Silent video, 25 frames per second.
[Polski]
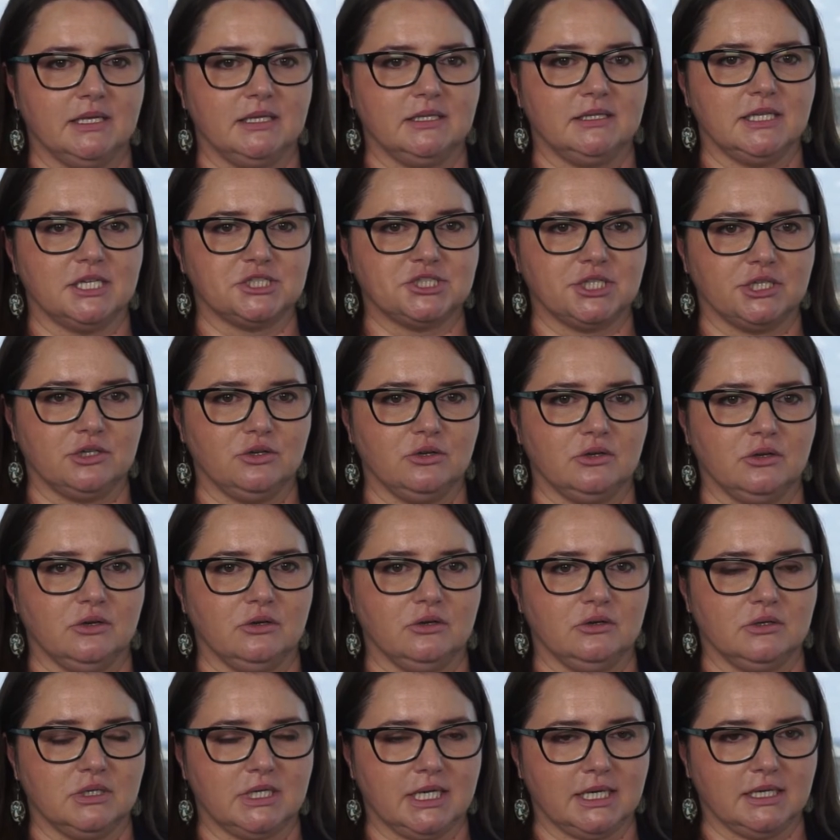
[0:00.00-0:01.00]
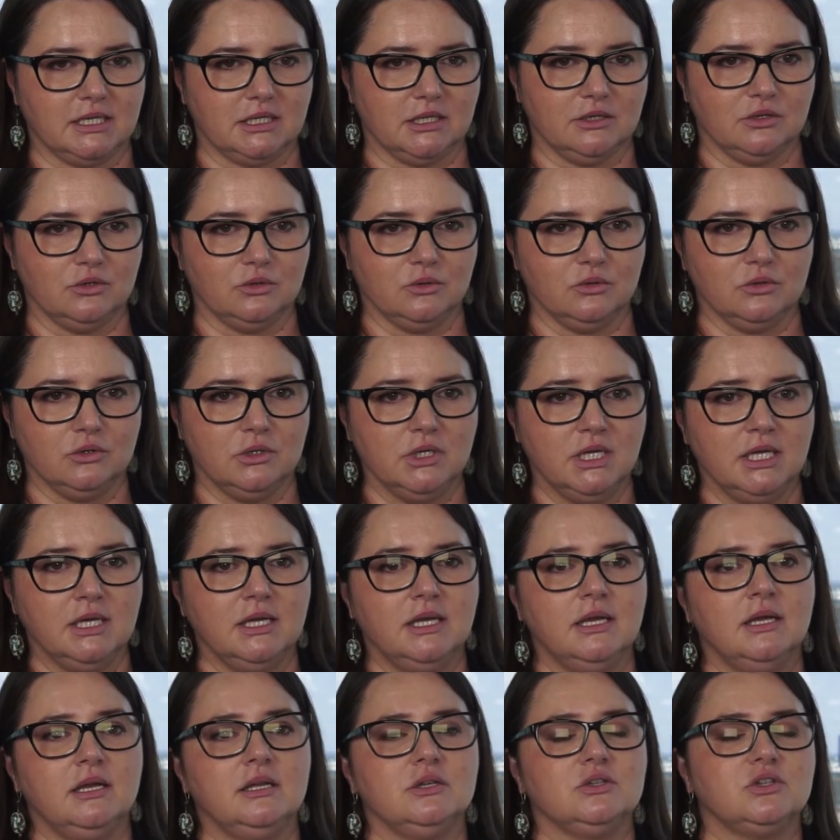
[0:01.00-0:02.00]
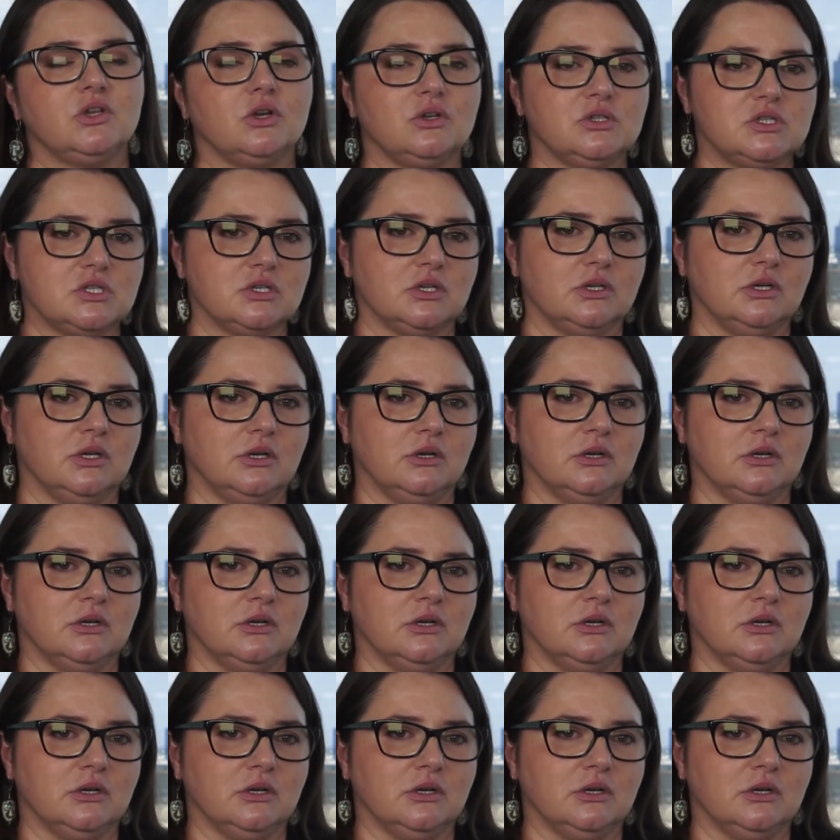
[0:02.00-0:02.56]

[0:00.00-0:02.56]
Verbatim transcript: naszego rankingu. To, co